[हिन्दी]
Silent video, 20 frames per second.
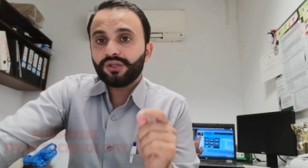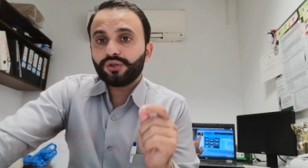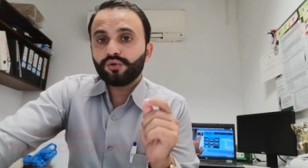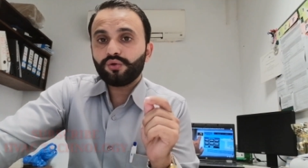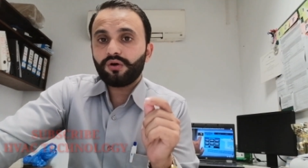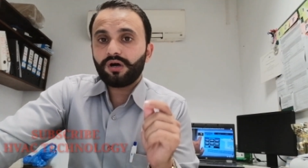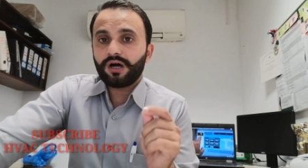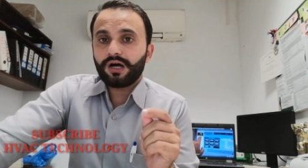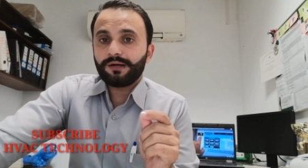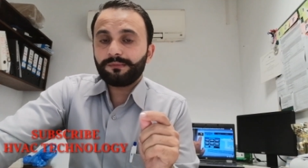
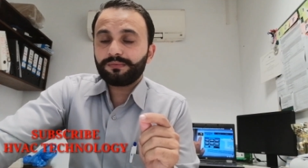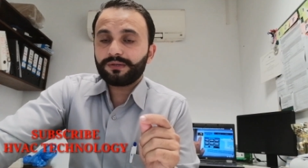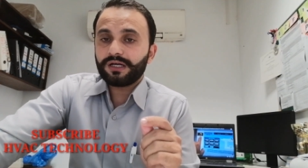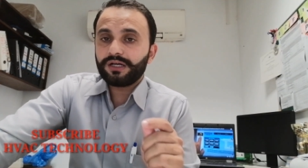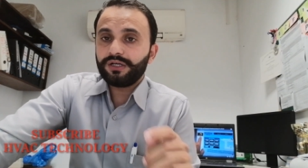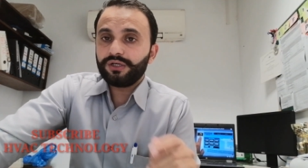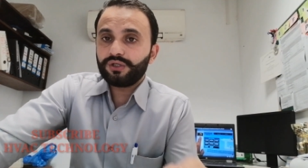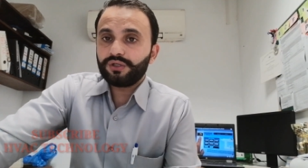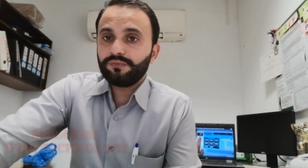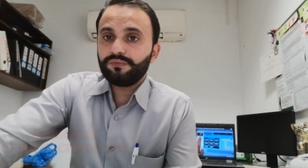तो आपका
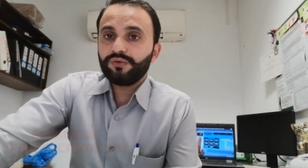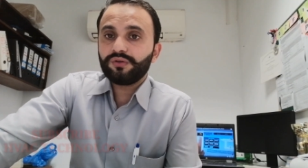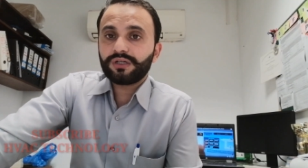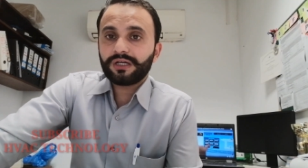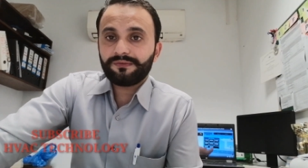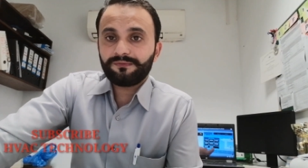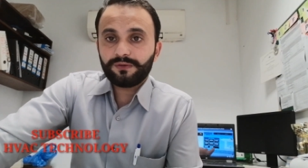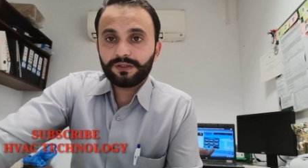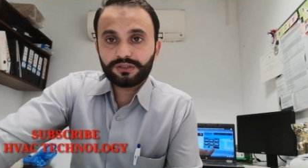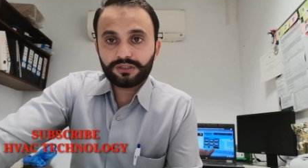इंटरव्यू
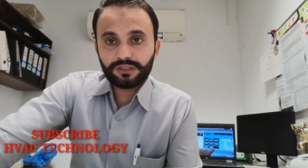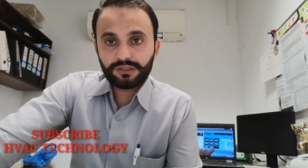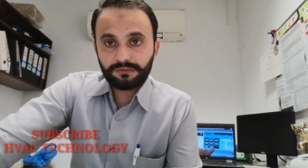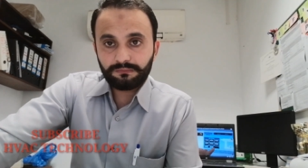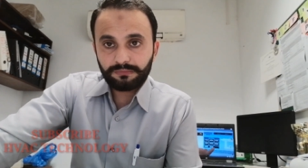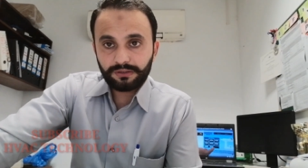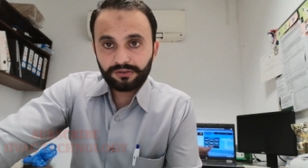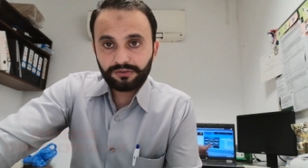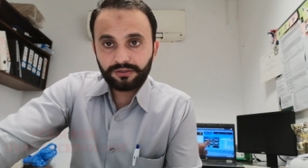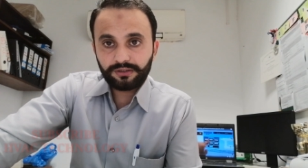काफ़ी अच्छे
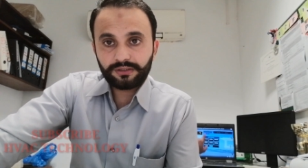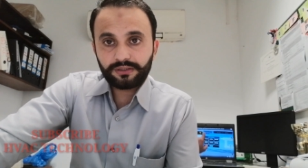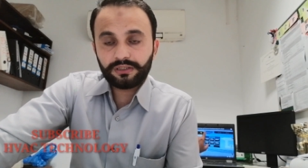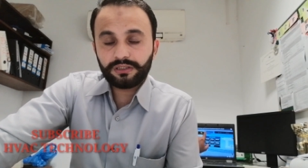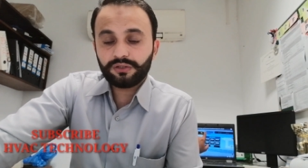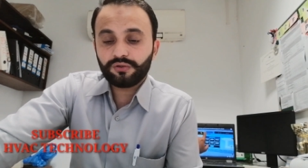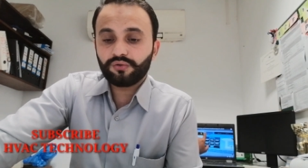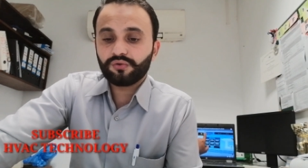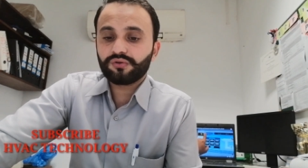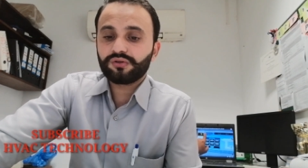नंबर से
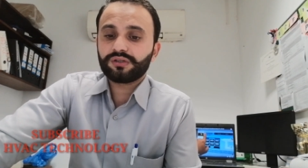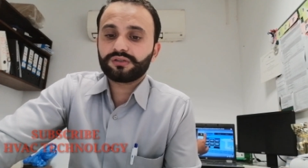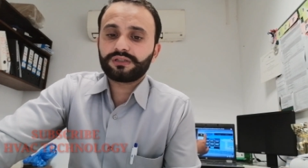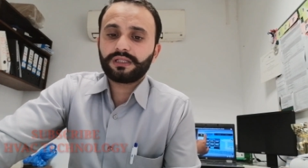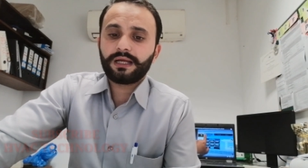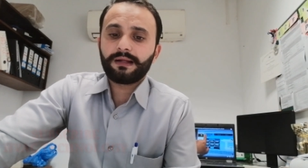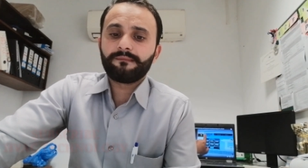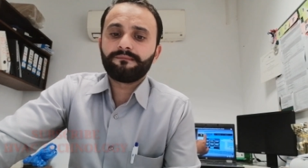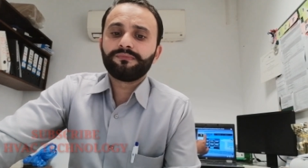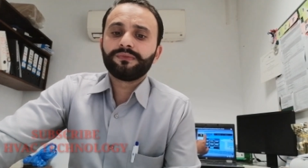क्लियर हो
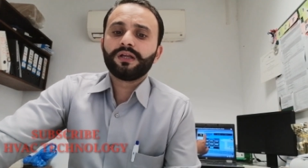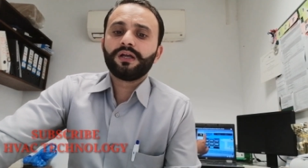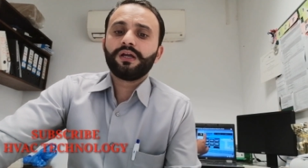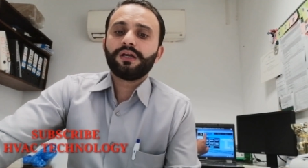सकता है